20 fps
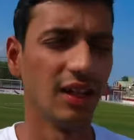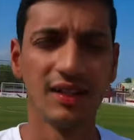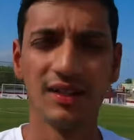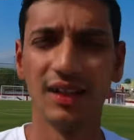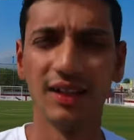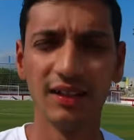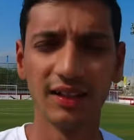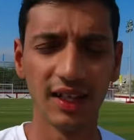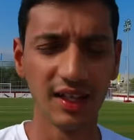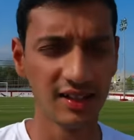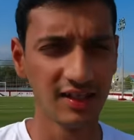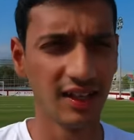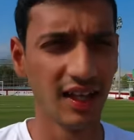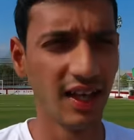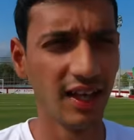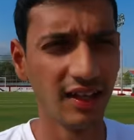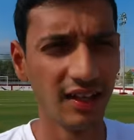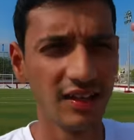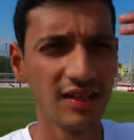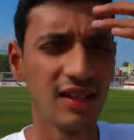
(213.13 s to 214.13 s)
यहाँ सनग्लास
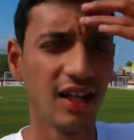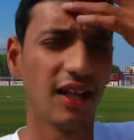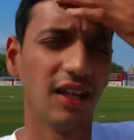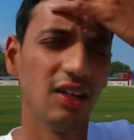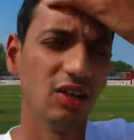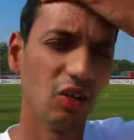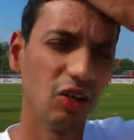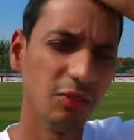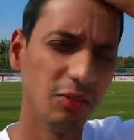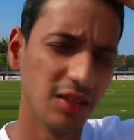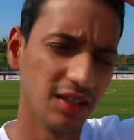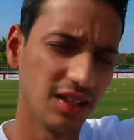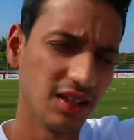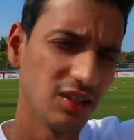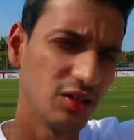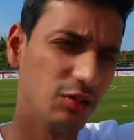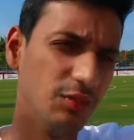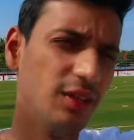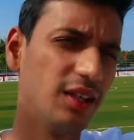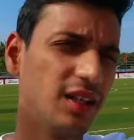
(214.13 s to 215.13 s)
लाया नहीं साढ़े नौ ही
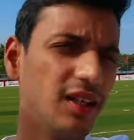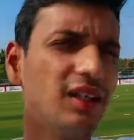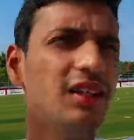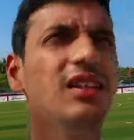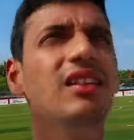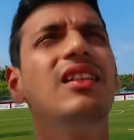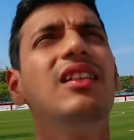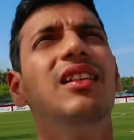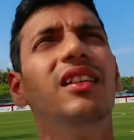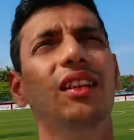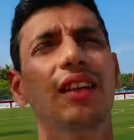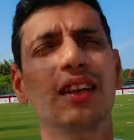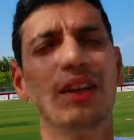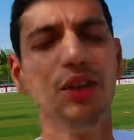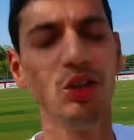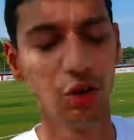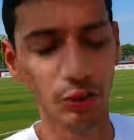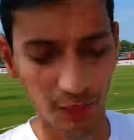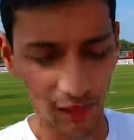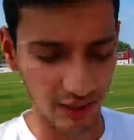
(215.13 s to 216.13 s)
बजे सुबह के
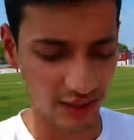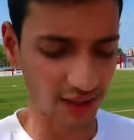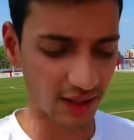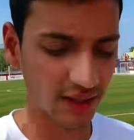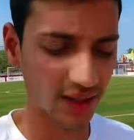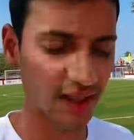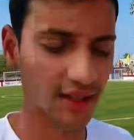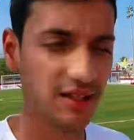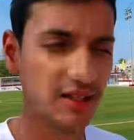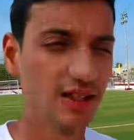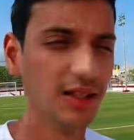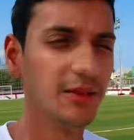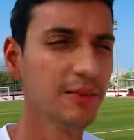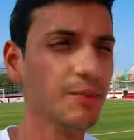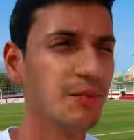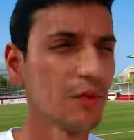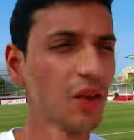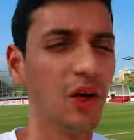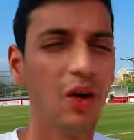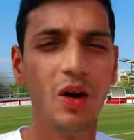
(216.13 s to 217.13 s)
लेकिन धूप अच्छी खासी है
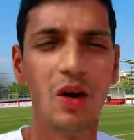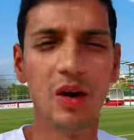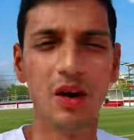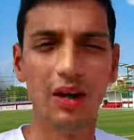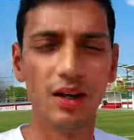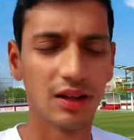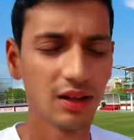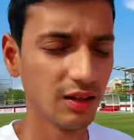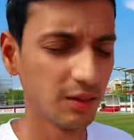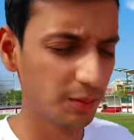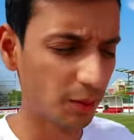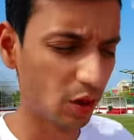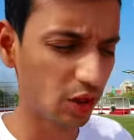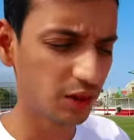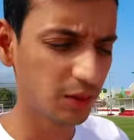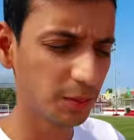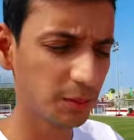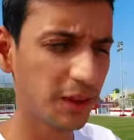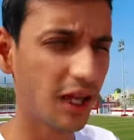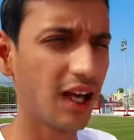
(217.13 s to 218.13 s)
और
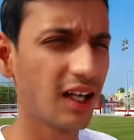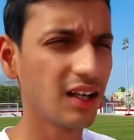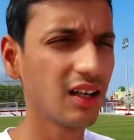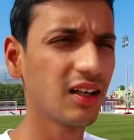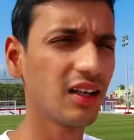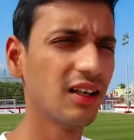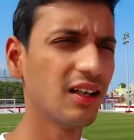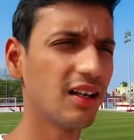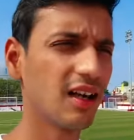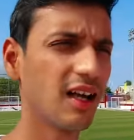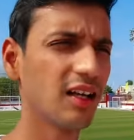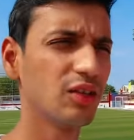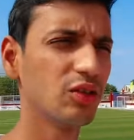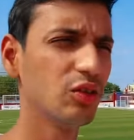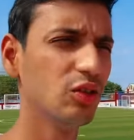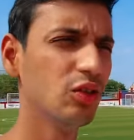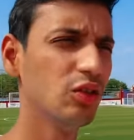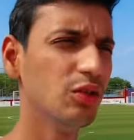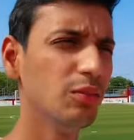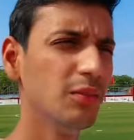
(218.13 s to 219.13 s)
बहुत प्यारा कल
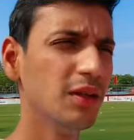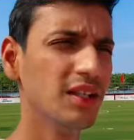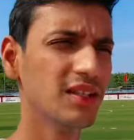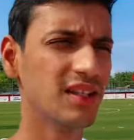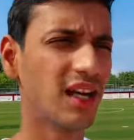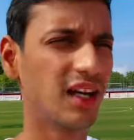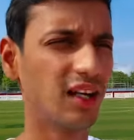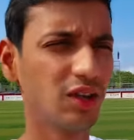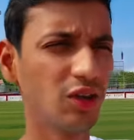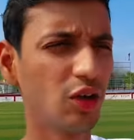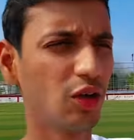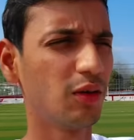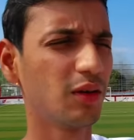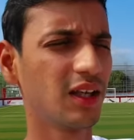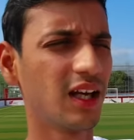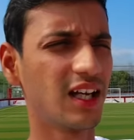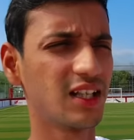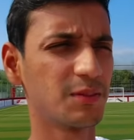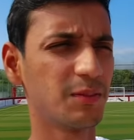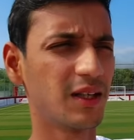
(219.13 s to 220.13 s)
रात को मैं साढ़े
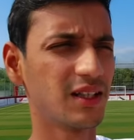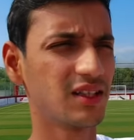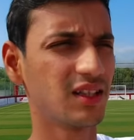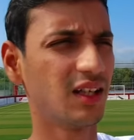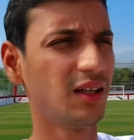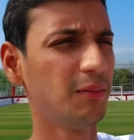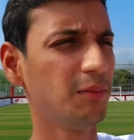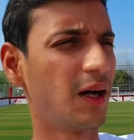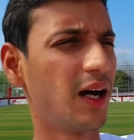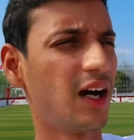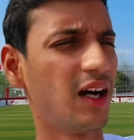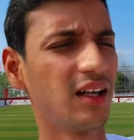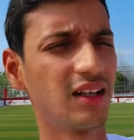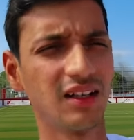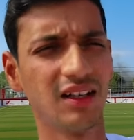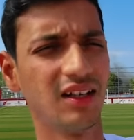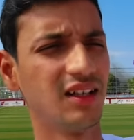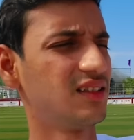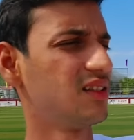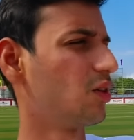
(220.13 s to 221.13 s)
नौ के आसपास था
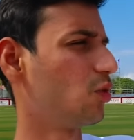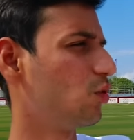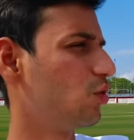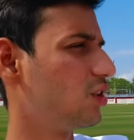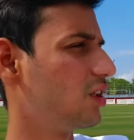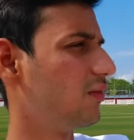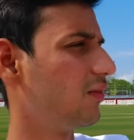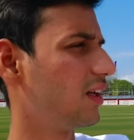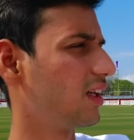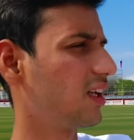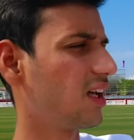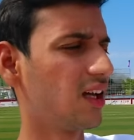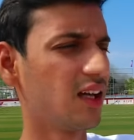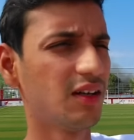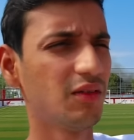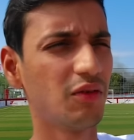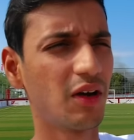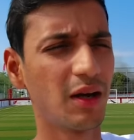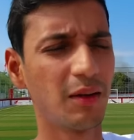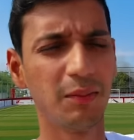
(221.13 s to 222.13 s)
बाहर ऐसे कुर्सी वगैरह
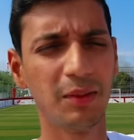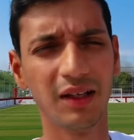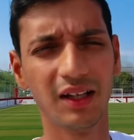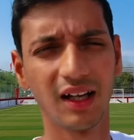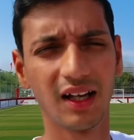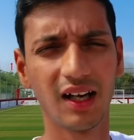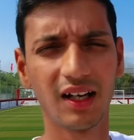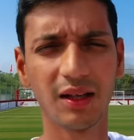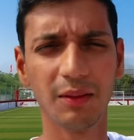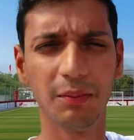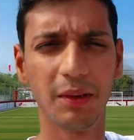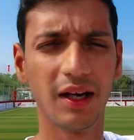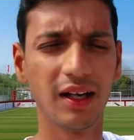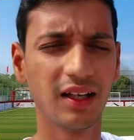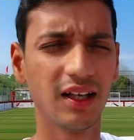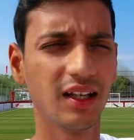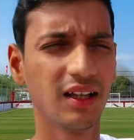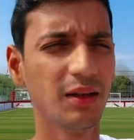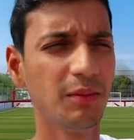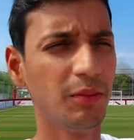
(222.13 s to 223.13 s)
है वहाँ पे लगा के
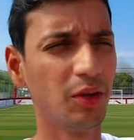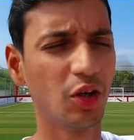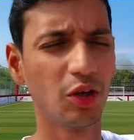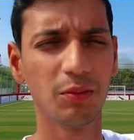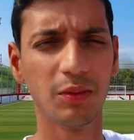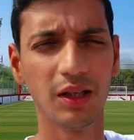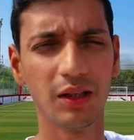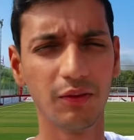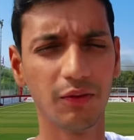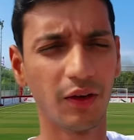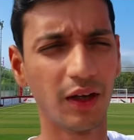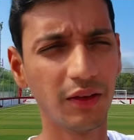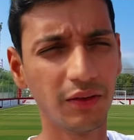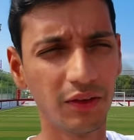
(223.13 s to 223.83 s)
बैठ गया था मैं और मेरी